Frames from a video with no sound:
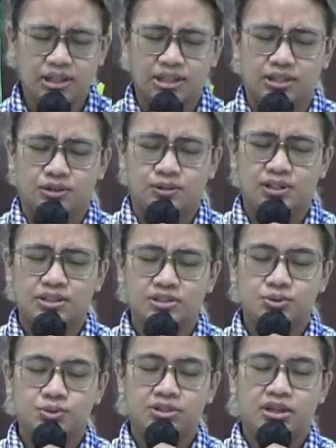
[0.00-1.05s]
Tuhan
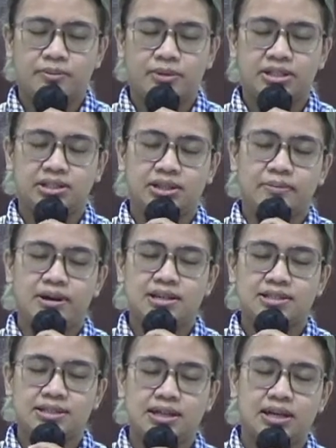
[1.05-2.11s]
Yesus yang baik, terima
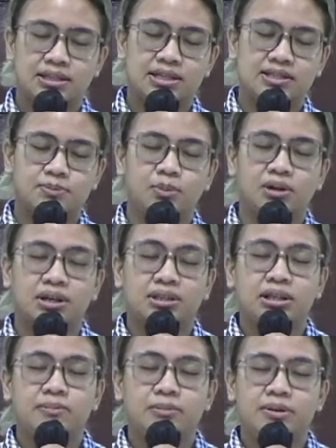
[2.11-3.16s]
kasih atas berkat
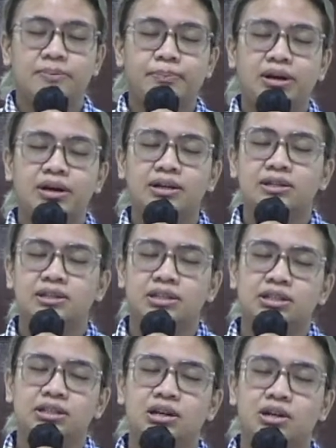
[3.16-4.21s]
yang melimpah
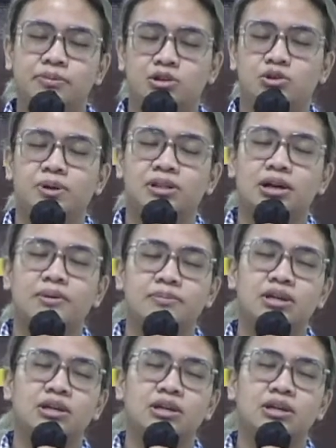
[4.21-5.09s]
di dalam kehidupan kami,